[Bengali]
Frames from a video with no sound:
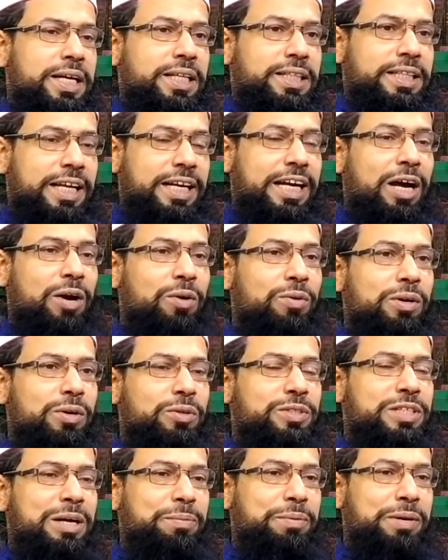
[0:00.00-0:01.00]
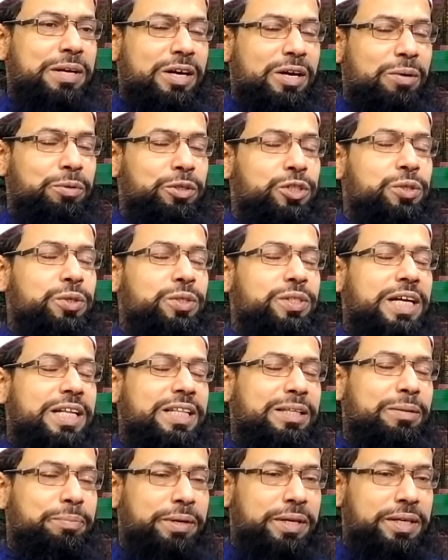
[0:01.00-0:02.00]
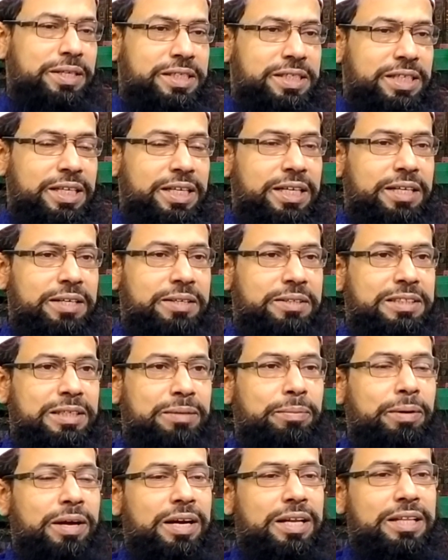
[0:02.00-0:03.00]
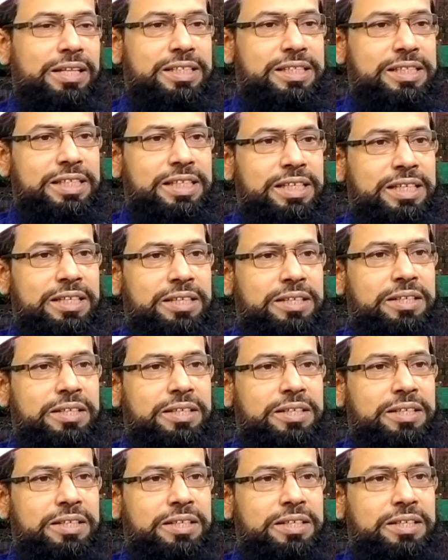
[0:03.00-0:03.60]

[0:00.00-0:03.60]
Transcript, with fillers: তার কারণটা হচ্ছে আপনারা অবশ্যই জানতে পেরেছেন যে বাংলাদেশে